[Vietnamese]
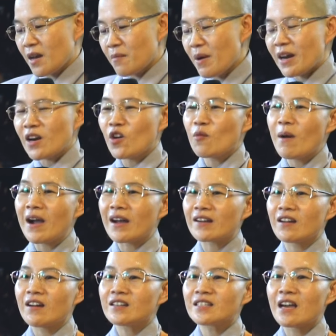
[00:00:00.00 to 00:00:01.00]
là bắt đầu
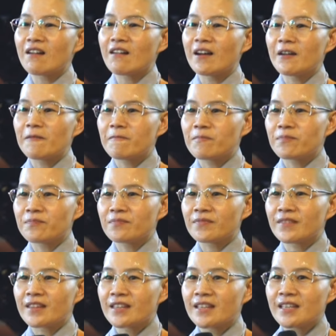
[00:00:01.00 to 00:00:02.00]
bạn đó sao ạ
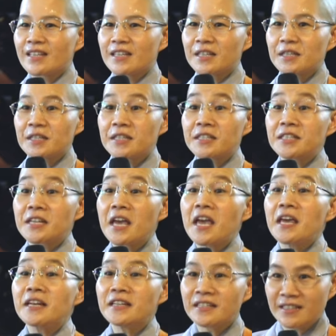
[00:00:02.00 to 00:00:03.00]

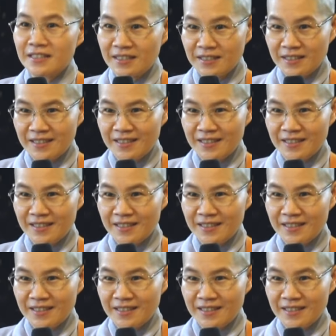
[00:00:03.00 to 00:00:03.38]
rên